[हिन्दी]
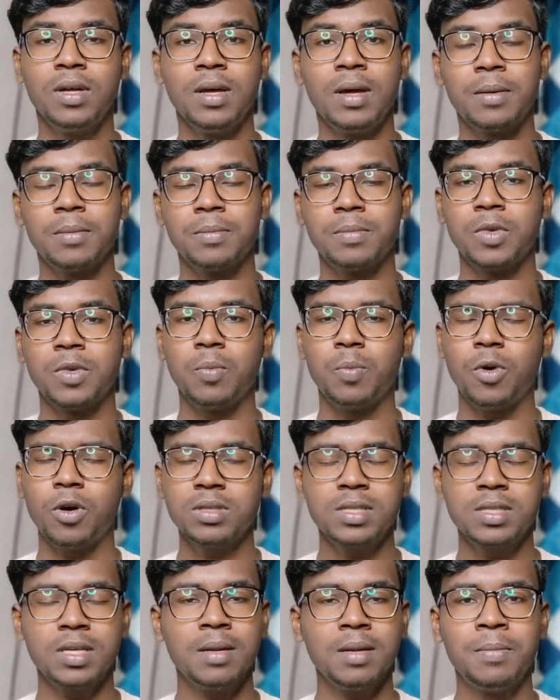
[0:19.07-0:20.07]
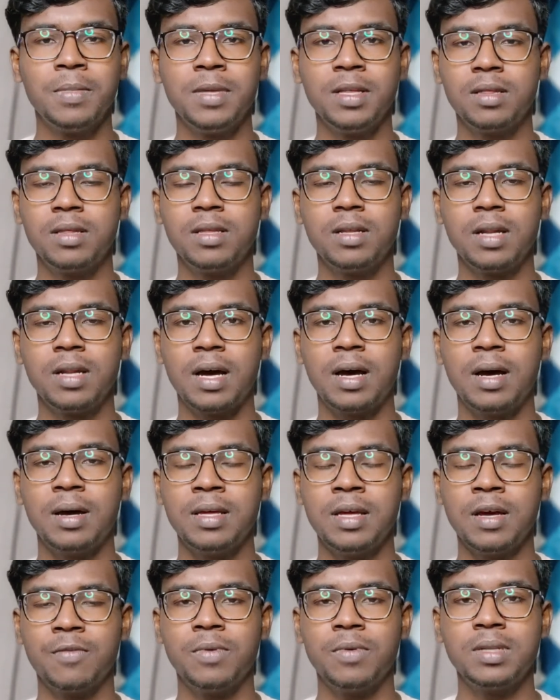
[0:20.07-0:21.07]
बहुत सारे मिंत्रा या
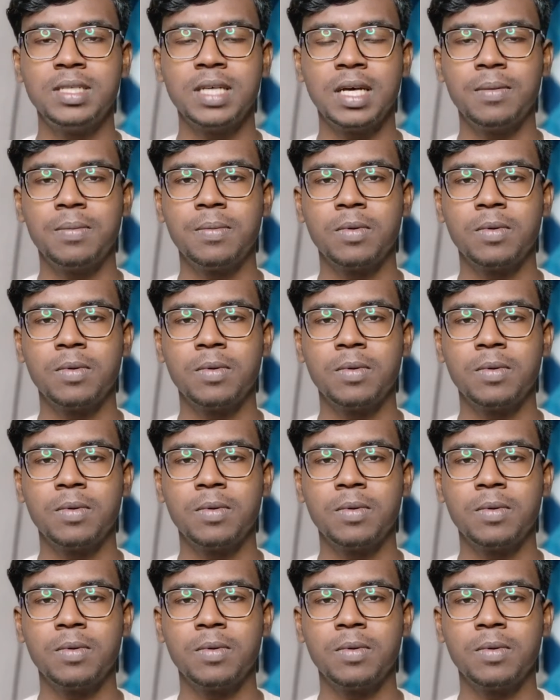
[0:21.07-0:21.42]
फिर जाइ